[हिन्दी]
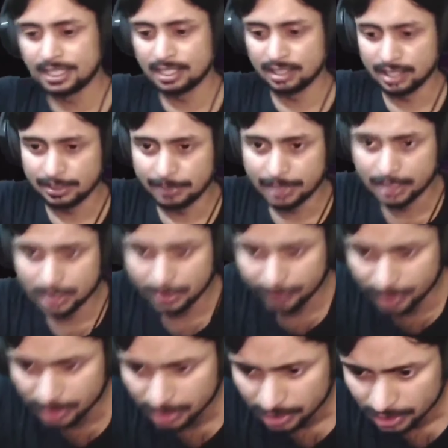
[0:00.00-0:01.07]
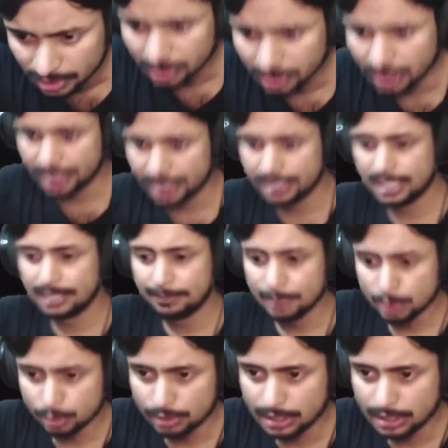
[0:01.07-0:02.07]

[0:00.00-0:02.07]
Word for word: है भाई का लेवल एंड लेला मजनू